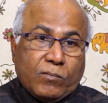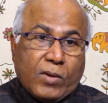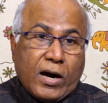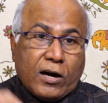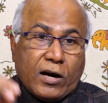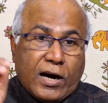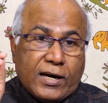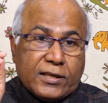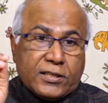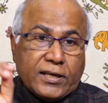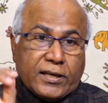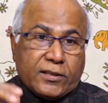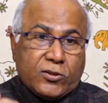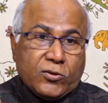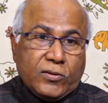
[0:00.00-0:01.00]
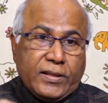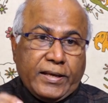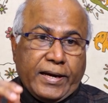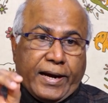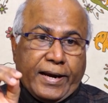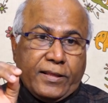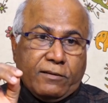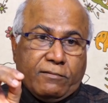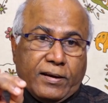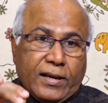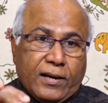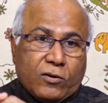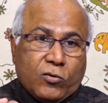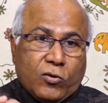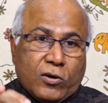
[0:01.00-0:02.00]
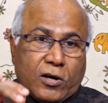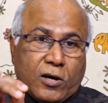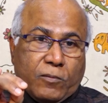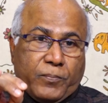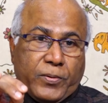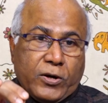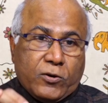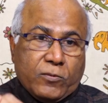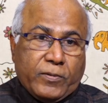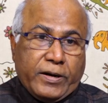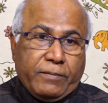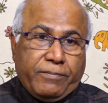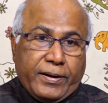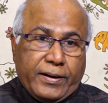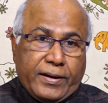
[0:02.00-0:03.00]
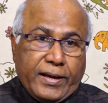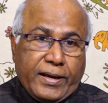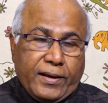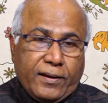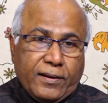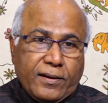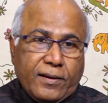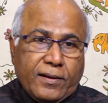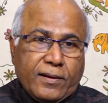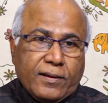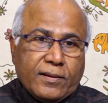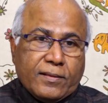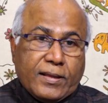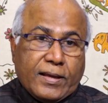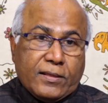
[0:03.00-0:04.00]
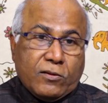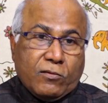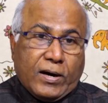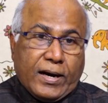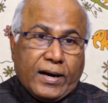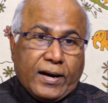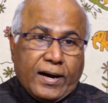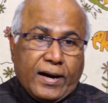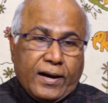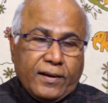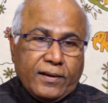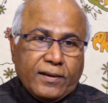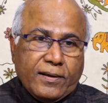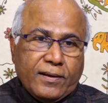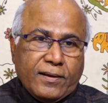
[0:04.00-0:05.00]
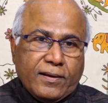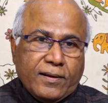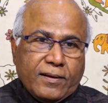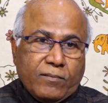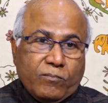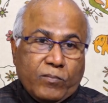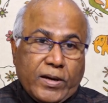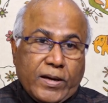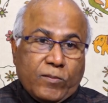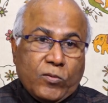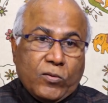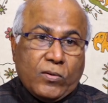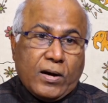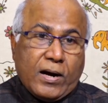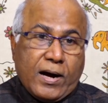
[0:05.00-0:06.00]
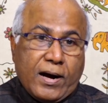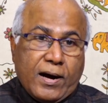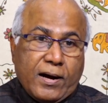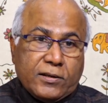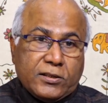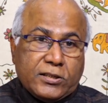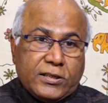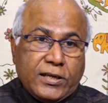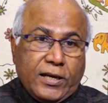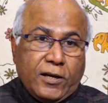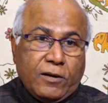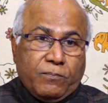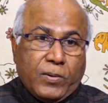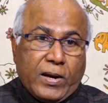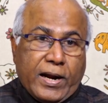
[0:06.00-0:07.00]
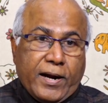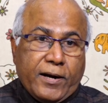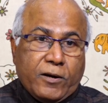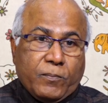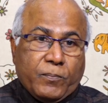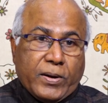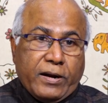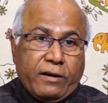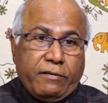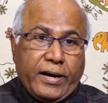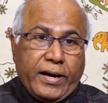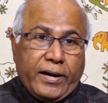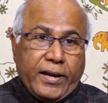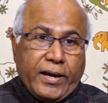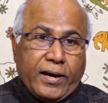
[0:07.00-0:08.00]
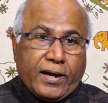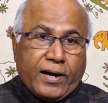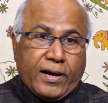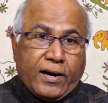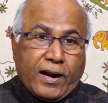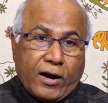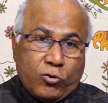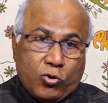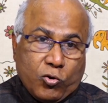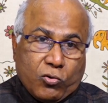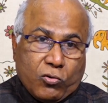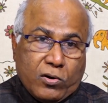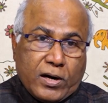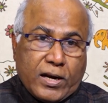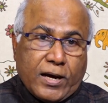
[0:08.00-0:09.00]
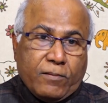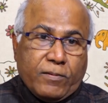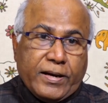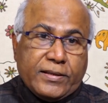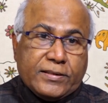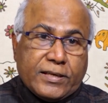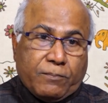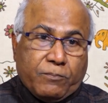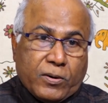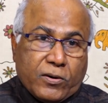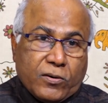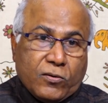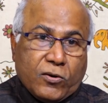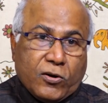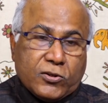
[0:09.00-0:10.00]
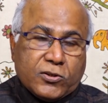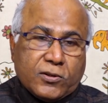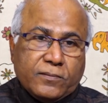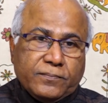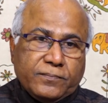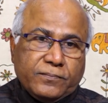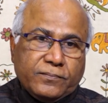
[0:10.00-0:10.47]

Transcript: మాకు ఆసక్తి ఉంది ఐదు వేల కోట్లు పెట్టుబడి పెట్టి తద్వారా మేము ఆ స్టీల్ ప్లాంట్ ప్రైవేటీకరణ అడ్డుకుంటామని చెప్పడం కోసం